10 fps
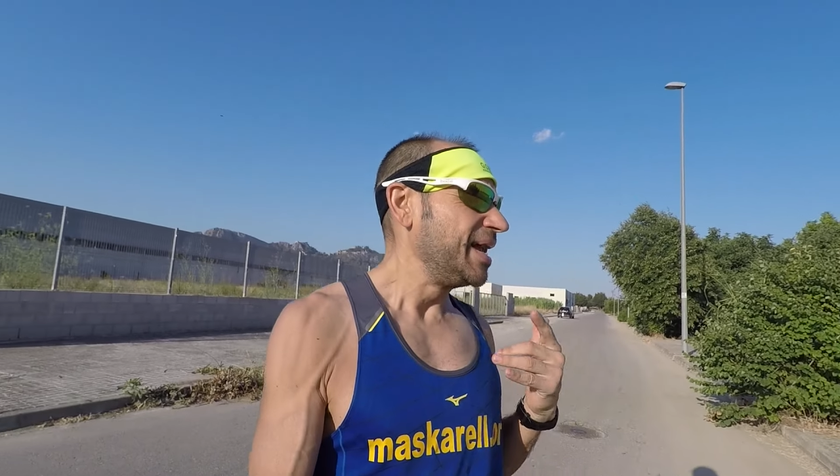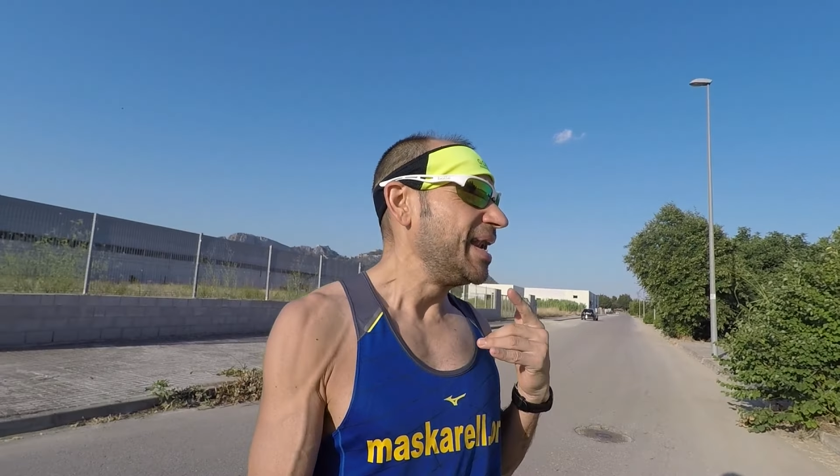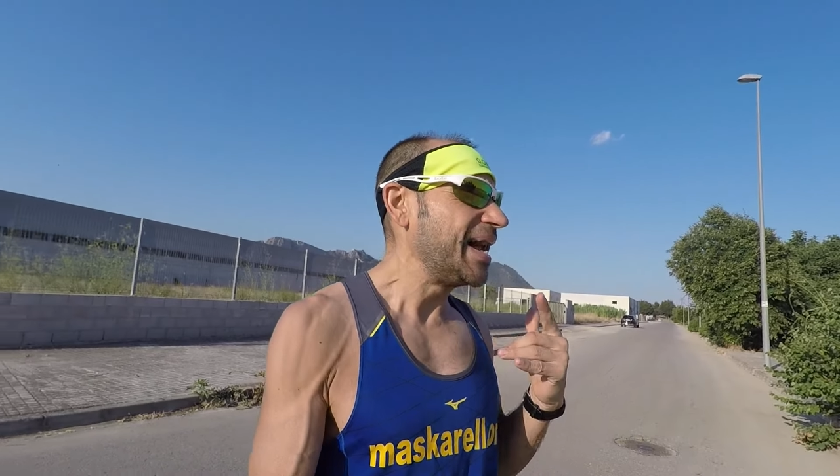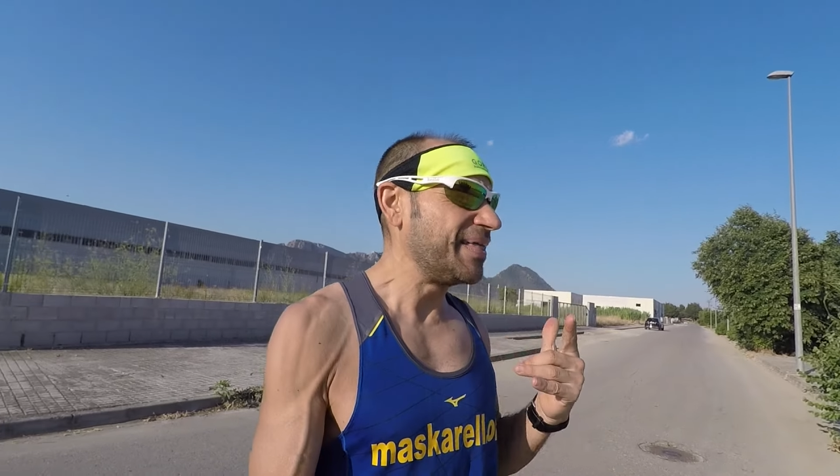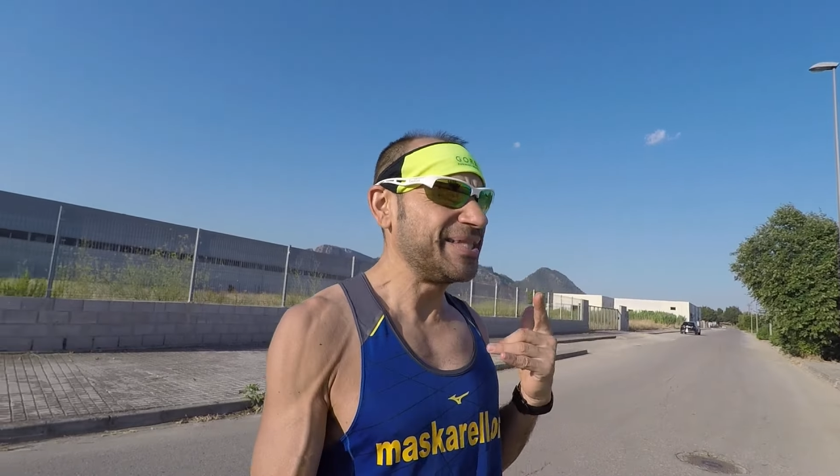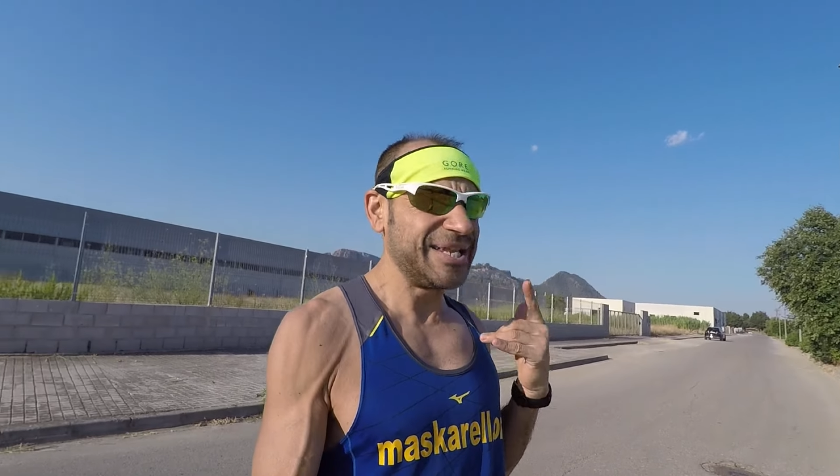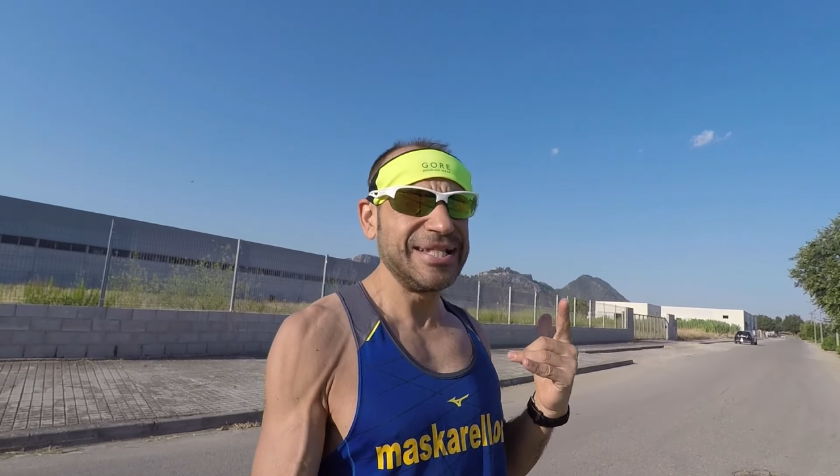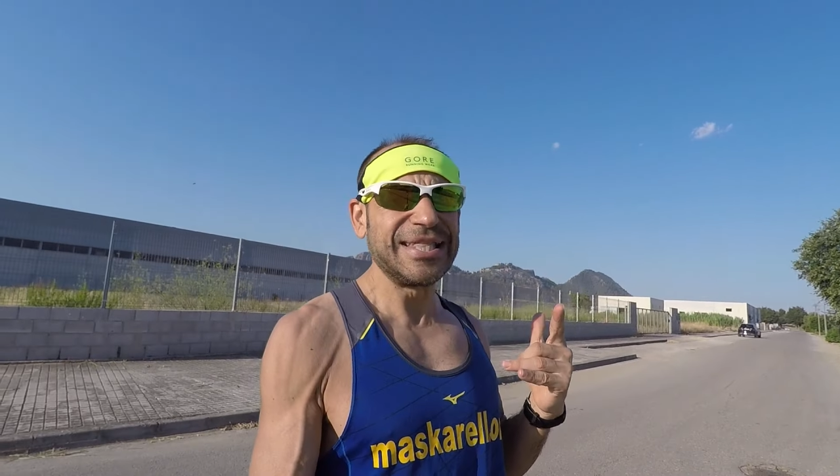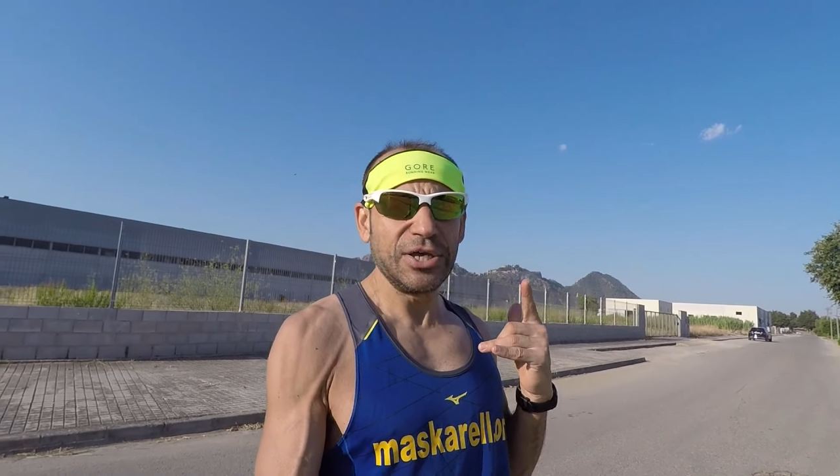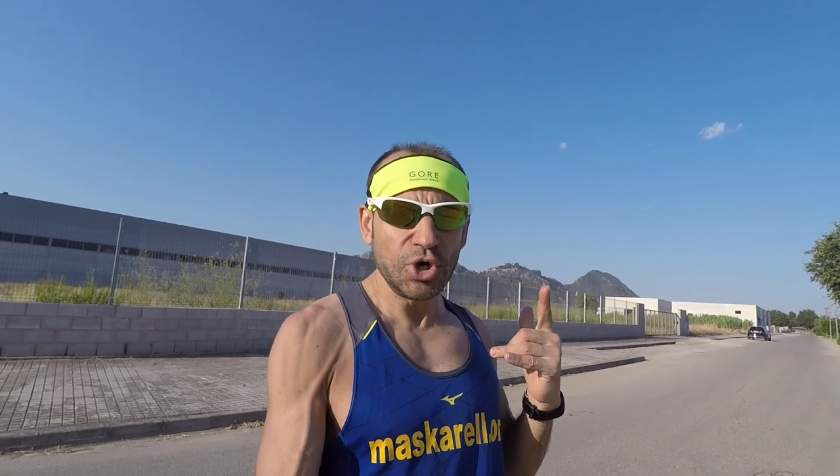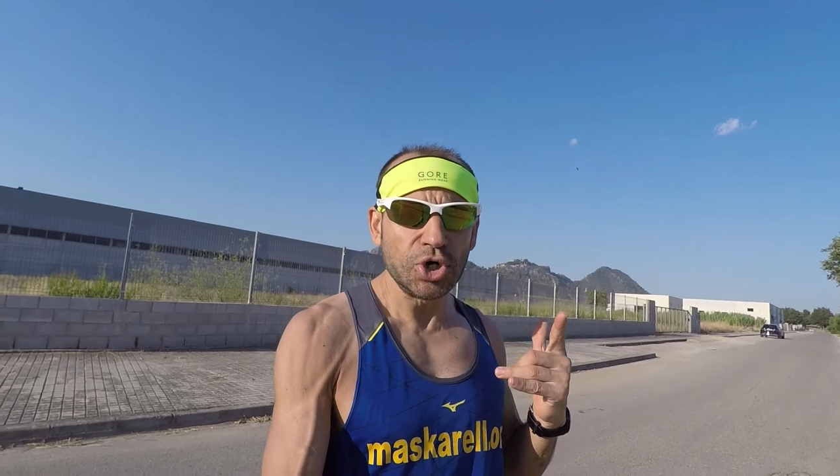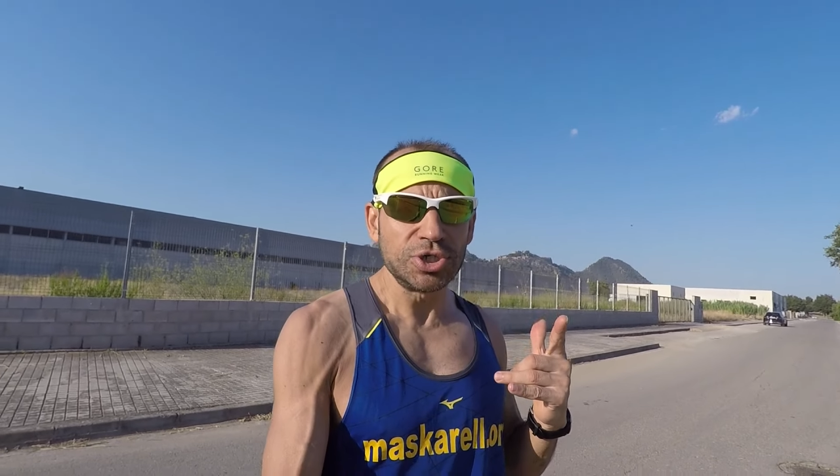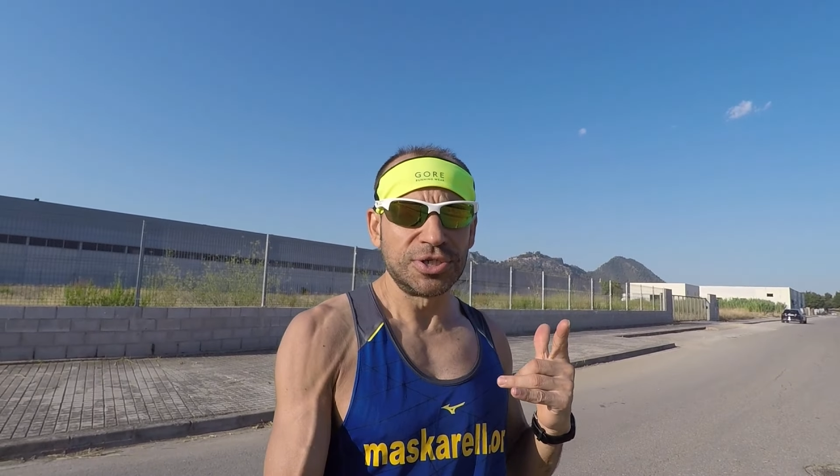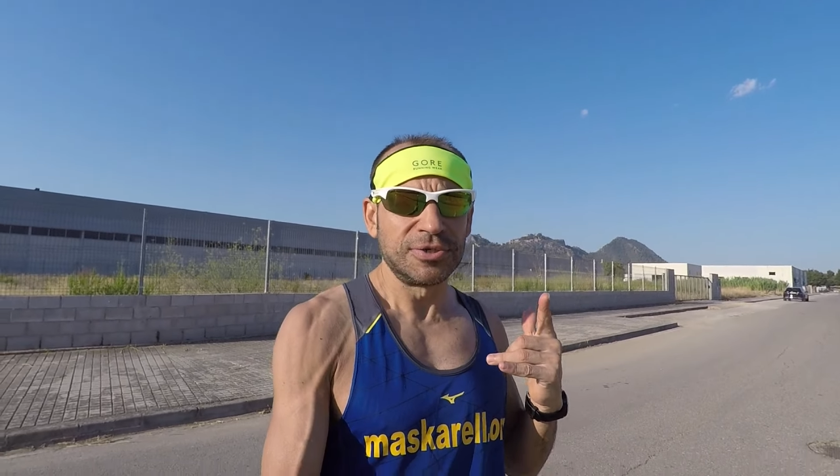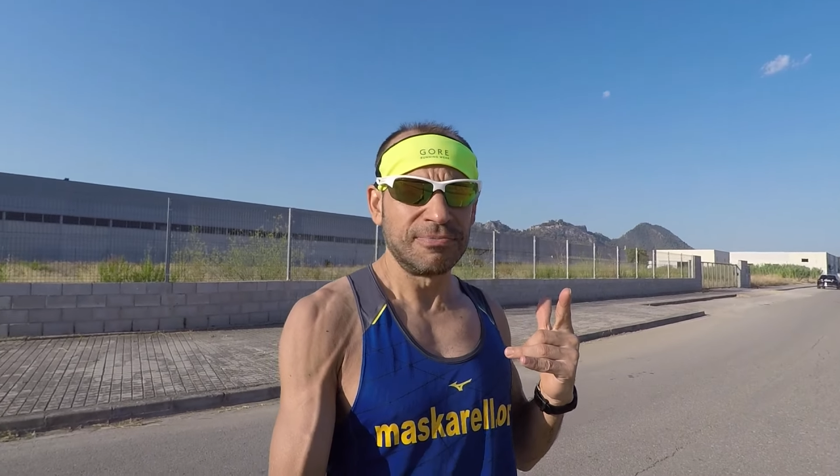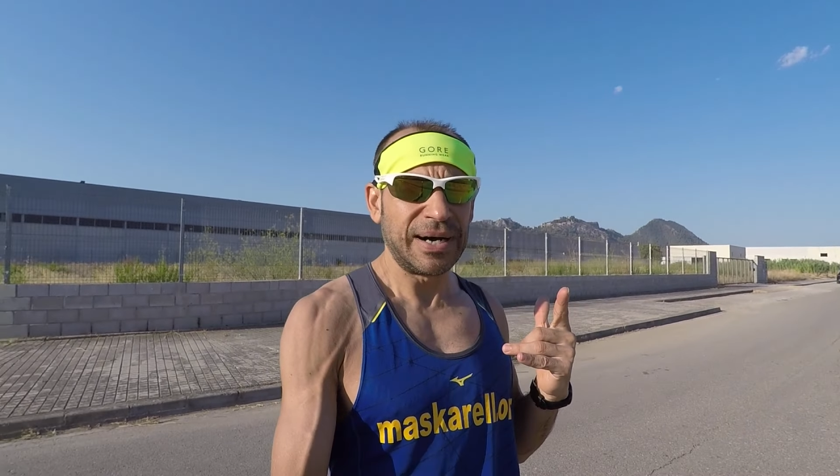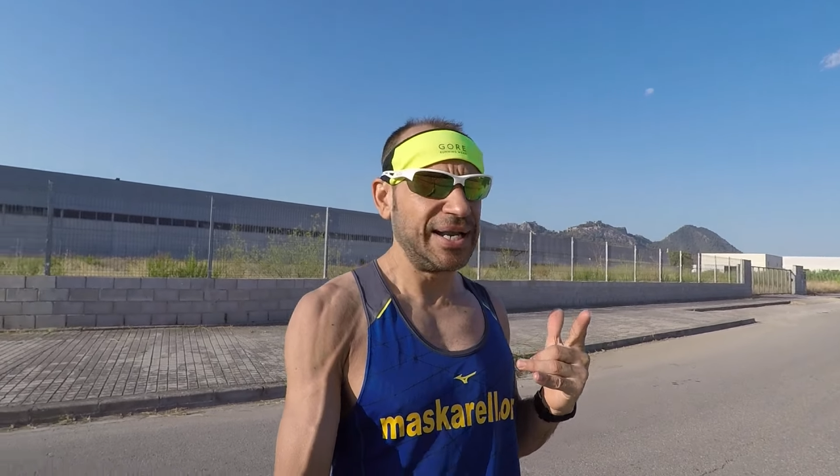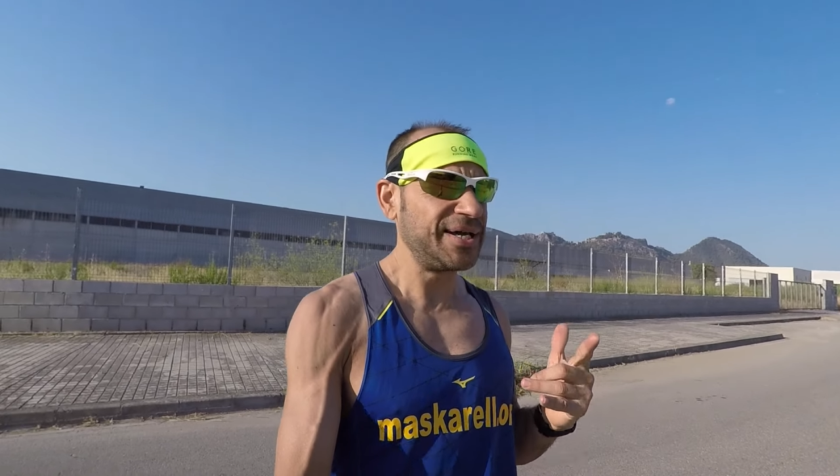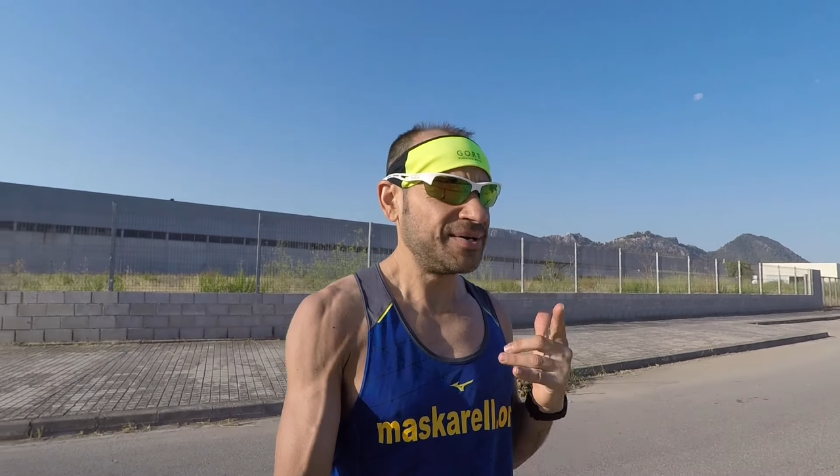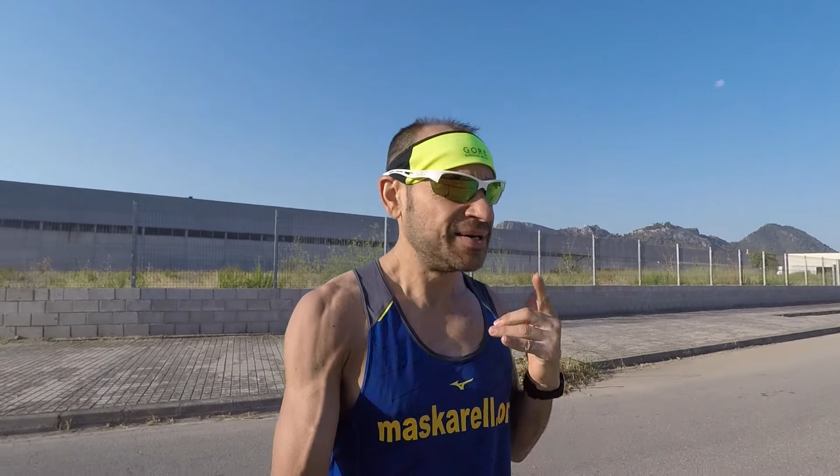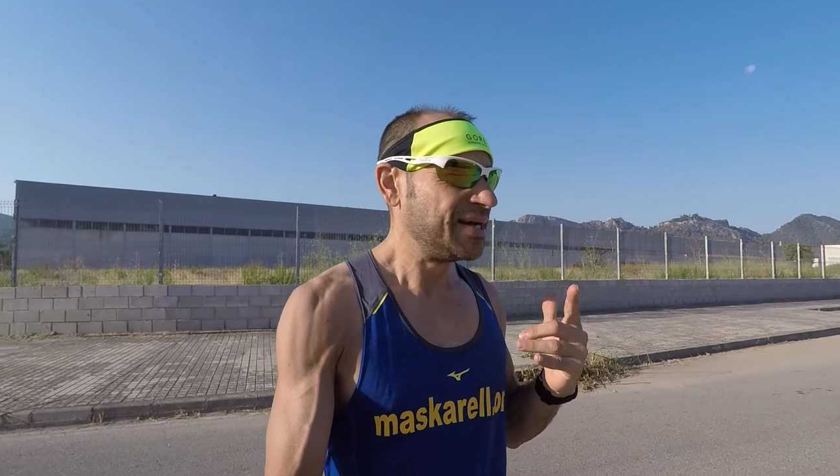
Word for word: la de 32, ¿vale?